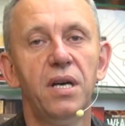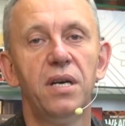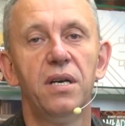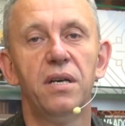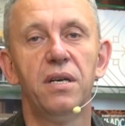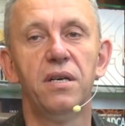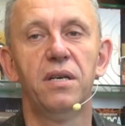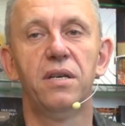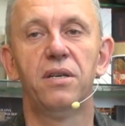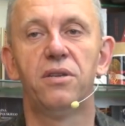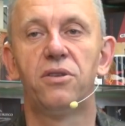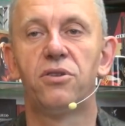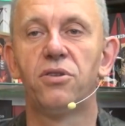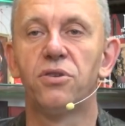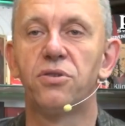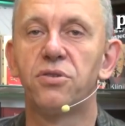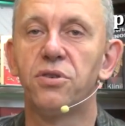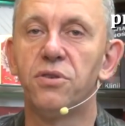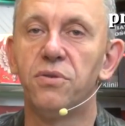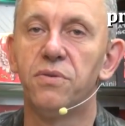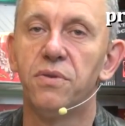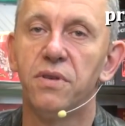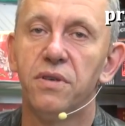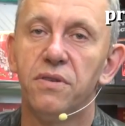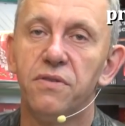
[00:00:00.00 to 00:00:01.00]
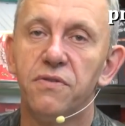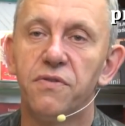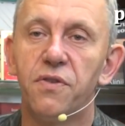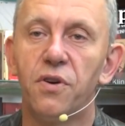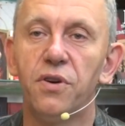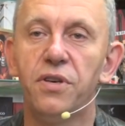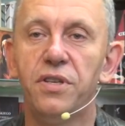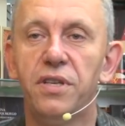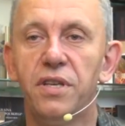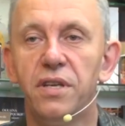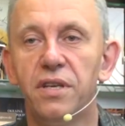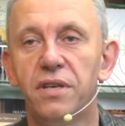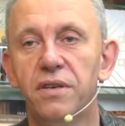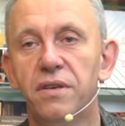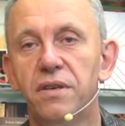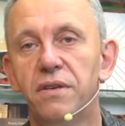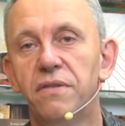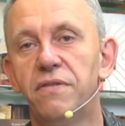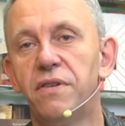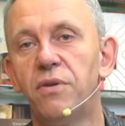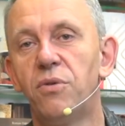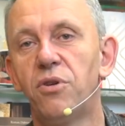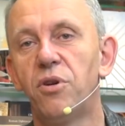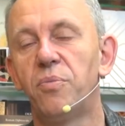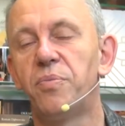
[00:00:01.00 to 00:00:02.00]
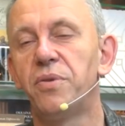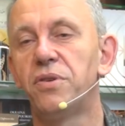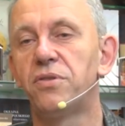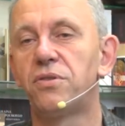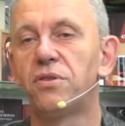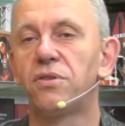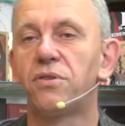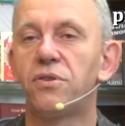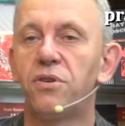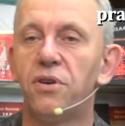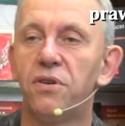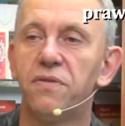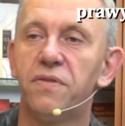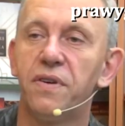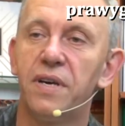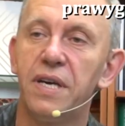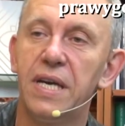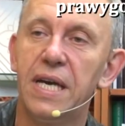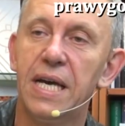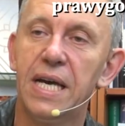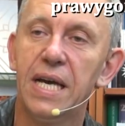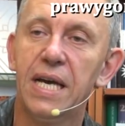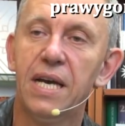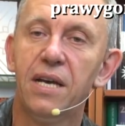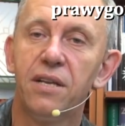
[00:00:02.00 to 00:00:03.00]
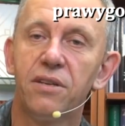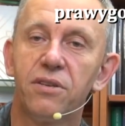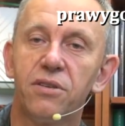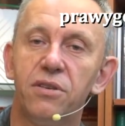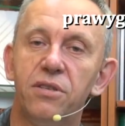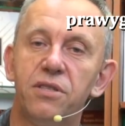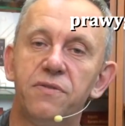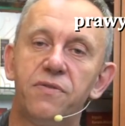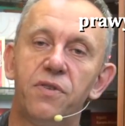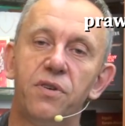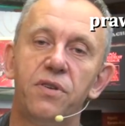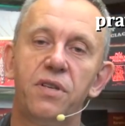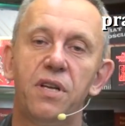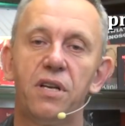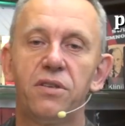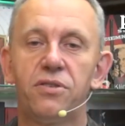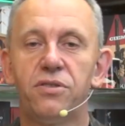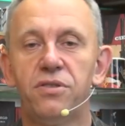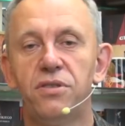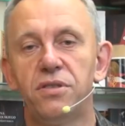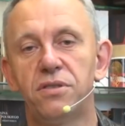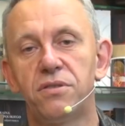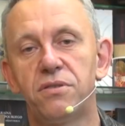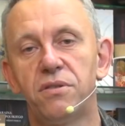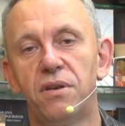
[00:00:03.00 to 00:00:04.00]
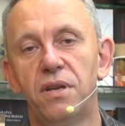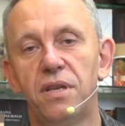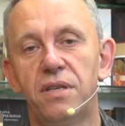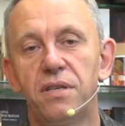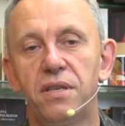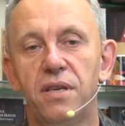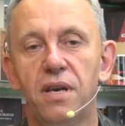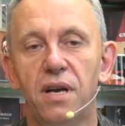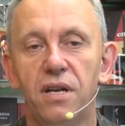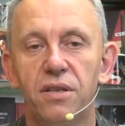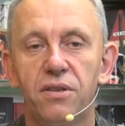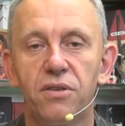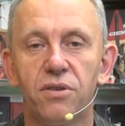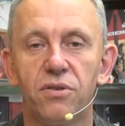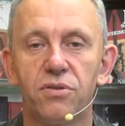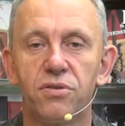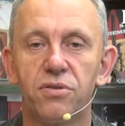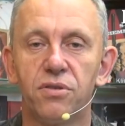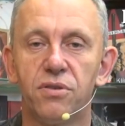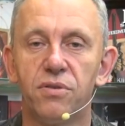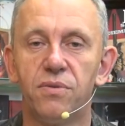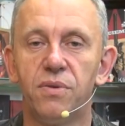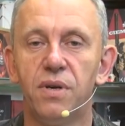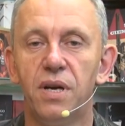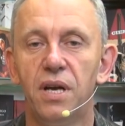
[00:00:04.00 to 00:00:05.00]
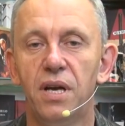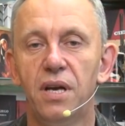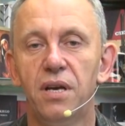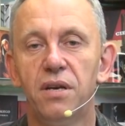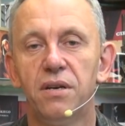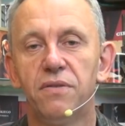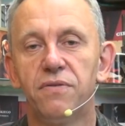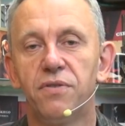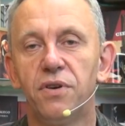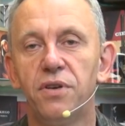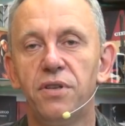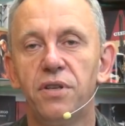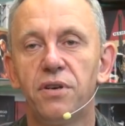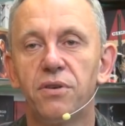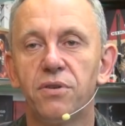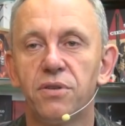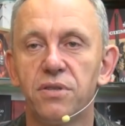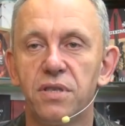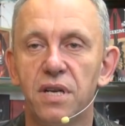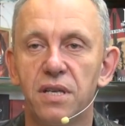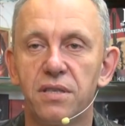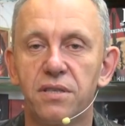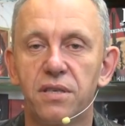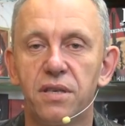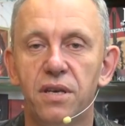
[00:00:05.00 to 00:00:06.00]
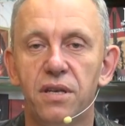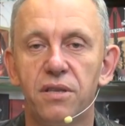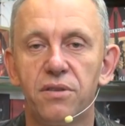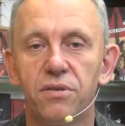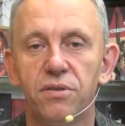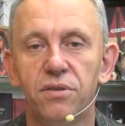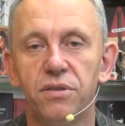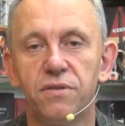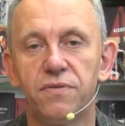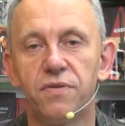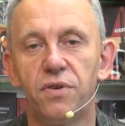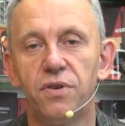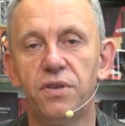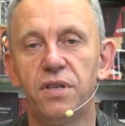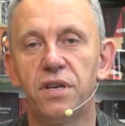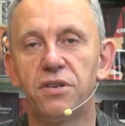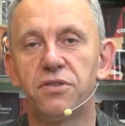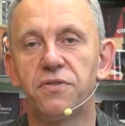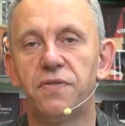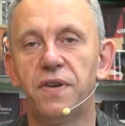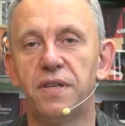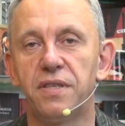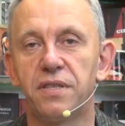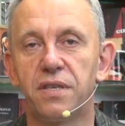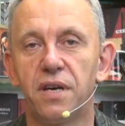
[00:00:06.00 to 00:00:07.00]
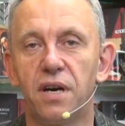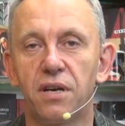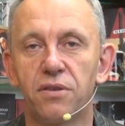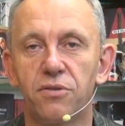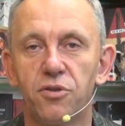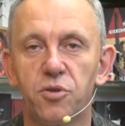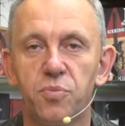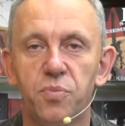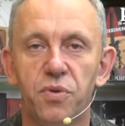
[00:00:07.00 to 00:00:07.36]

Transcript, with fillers: E, to są wojny w Europie Środkowej, to jest wojna 30-letnia, to są wojny kozackie, to jest wojna szwedzka. Ktoś